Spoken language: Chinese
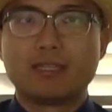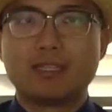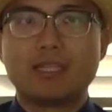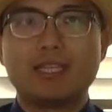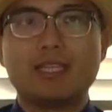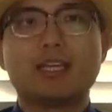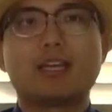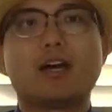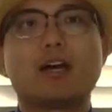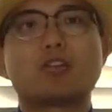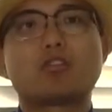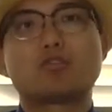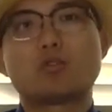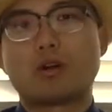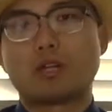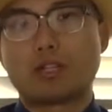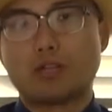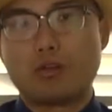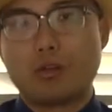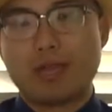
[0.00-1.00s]
第一个
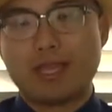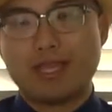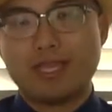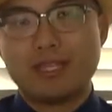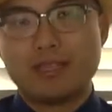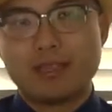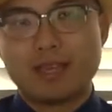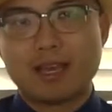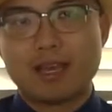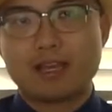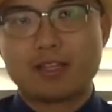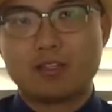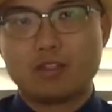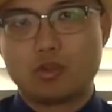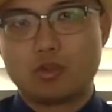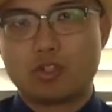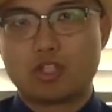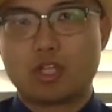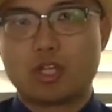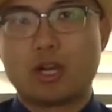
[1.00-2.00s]
重要的原因呢，
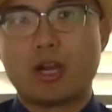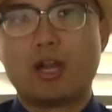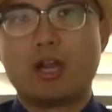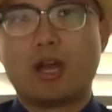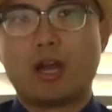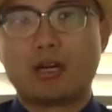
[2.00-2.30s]
就是